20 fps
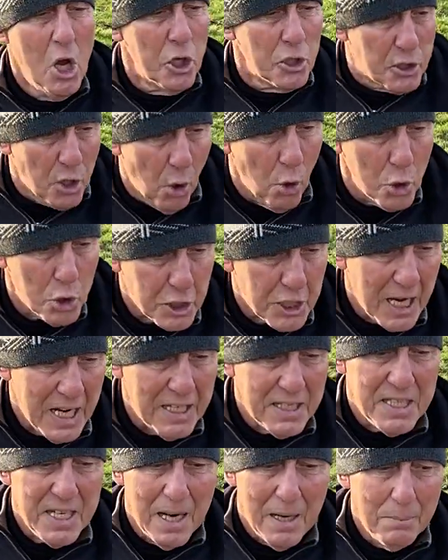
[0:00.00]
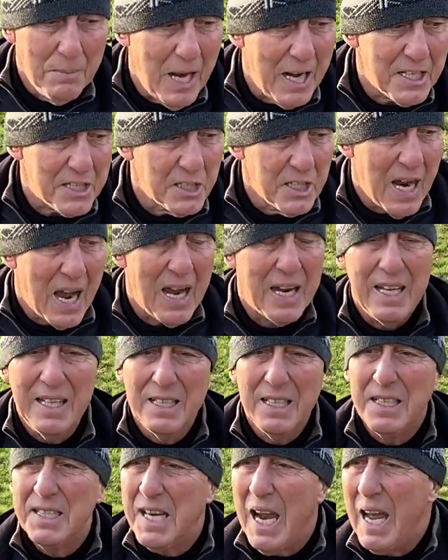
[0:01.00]
So stehen sie am nächsten Tag in
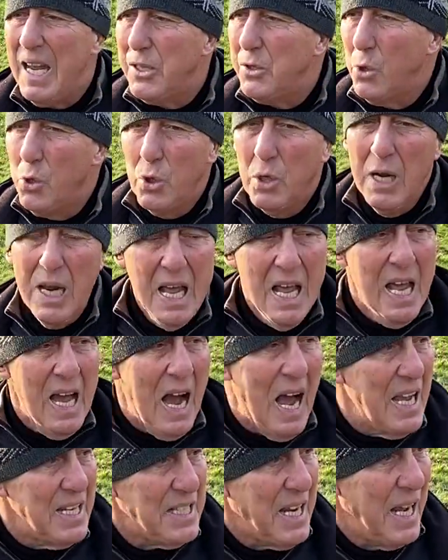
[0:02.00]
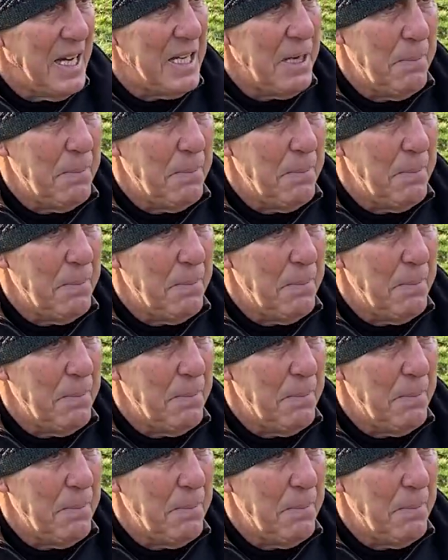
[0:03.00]
der Zeitung, als hätte